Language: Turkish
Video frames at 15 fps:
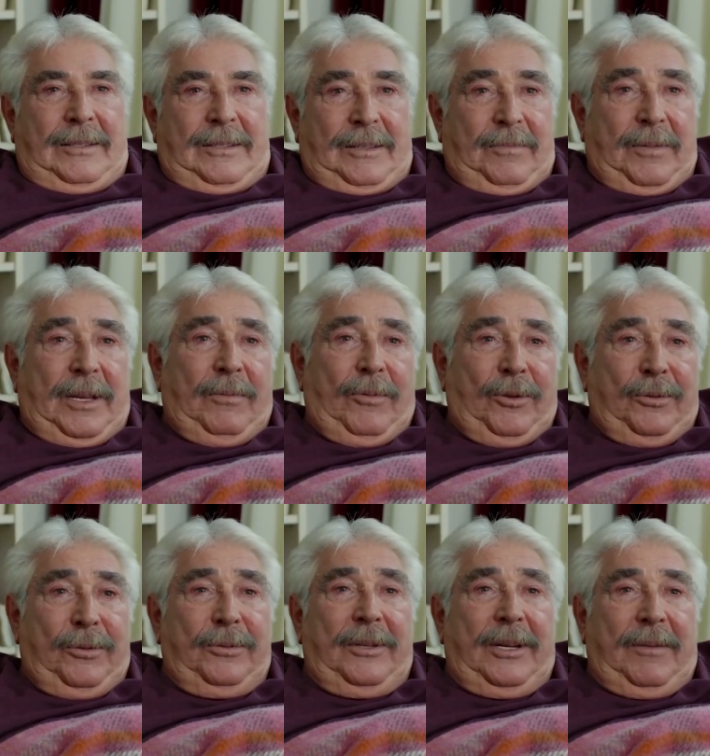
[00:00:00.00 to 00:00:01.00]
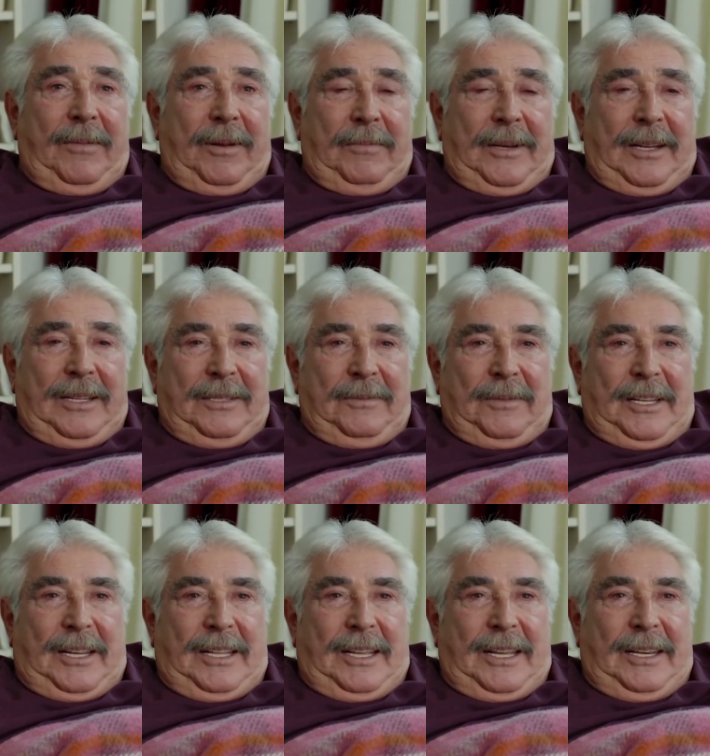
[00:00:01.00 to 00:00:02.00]
Asıl benim özür dilemem lazım
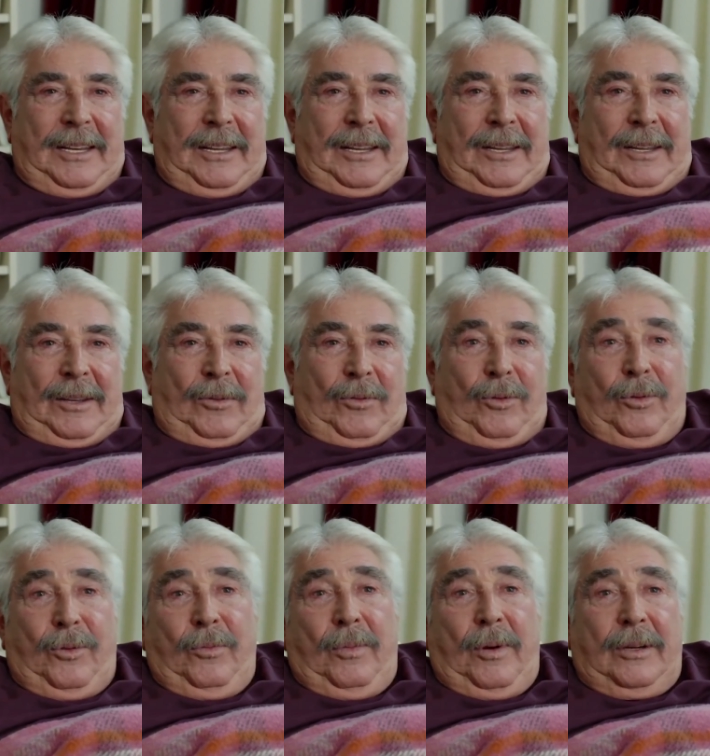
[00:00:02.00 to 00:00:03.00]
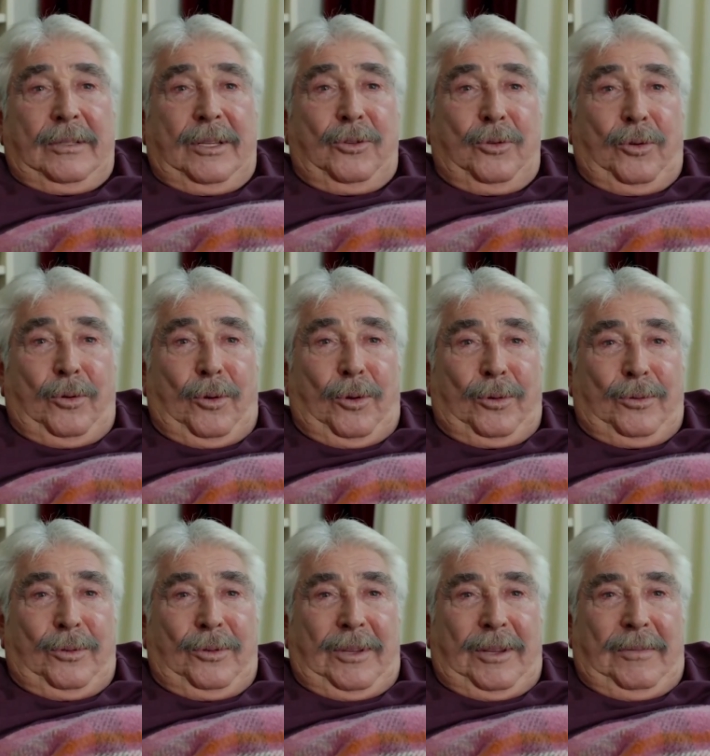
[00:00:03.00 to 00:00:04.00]
senden. O gün parkta çok
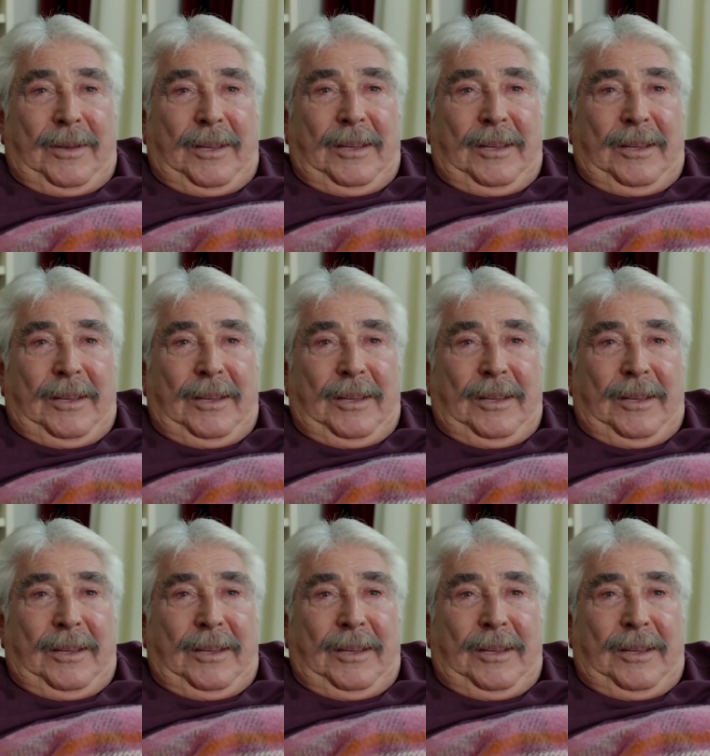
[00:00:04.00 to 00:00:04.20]
korktun değil